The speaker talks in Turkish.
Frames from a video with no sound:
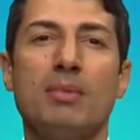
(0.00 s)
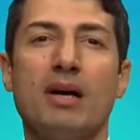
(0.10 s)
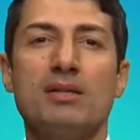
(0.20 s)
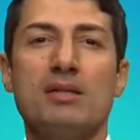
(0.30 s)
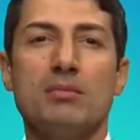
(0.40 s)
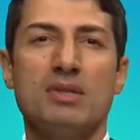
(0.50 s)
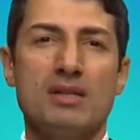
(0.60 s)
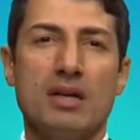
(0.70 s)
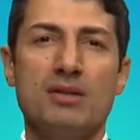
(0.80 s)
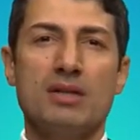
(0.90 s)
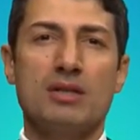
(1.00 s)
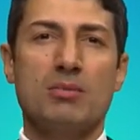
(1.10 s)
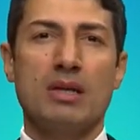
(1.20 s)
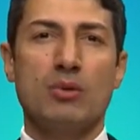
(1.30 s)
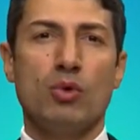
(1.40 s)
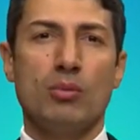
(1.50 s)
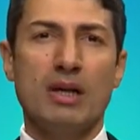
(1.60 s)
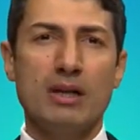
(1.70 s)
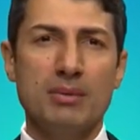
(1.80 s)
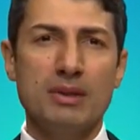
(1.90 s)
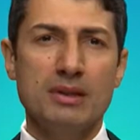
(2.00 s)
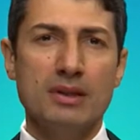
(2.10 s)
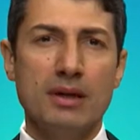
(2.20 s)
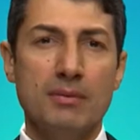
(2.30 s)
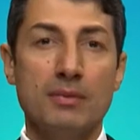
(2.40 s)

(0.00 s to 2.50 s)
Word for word: bazı mizahi çalışmalar olmakla birlikte